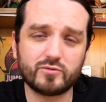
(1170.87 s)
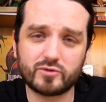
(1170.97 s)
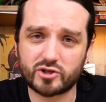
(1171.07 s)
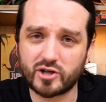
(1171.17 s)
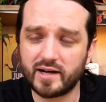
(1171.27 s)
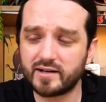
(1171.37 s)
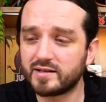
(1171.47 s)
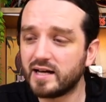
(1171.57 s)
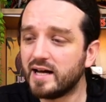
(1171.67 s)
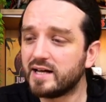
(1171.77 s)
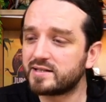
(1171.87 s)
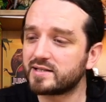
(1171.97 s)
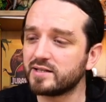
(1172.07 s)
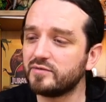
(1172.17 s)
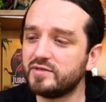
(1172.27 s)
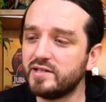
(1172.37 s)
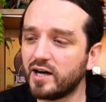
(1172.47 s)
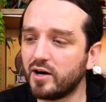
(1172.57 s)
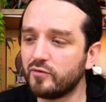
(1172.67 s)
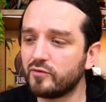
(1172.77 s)
unterscheidet, trifft
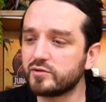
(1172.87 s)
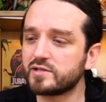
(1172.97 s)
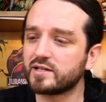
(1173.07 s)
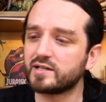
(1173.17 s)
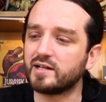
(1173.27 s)
hier auf unsere